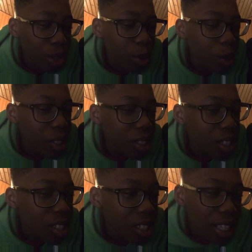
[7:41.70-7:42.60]
News
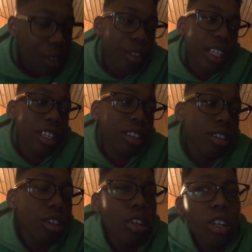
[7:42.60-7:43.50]
est finie.
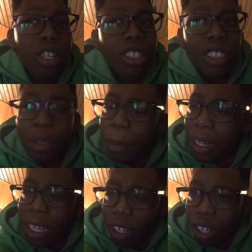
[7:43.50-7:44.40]
Je sais
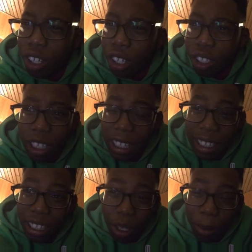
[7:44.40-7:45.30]
pas quel, euh, quel
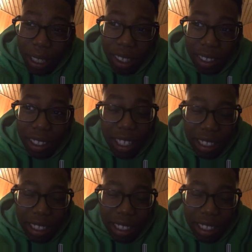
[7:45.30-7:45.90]
titre mettre.